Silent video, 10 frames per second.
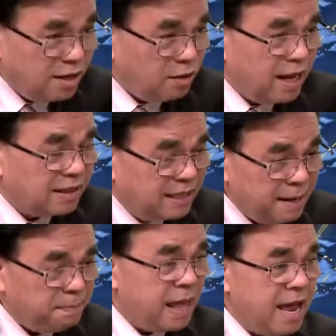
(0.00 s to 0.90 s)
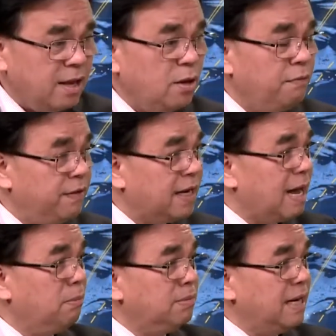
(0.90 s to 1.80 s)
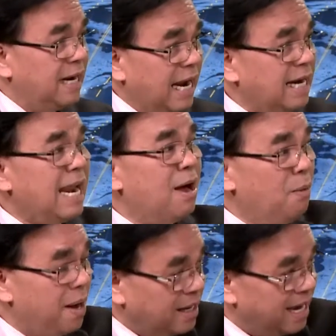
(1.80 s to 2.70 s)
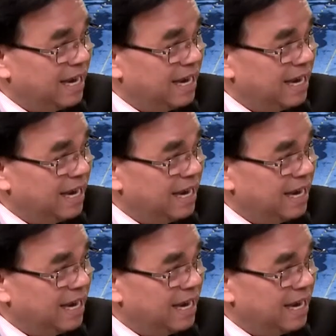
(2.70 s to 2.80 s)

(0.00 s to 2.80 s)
nó đã tiếp tế cho Việt Cộng để đánh lại Hoa Kỳ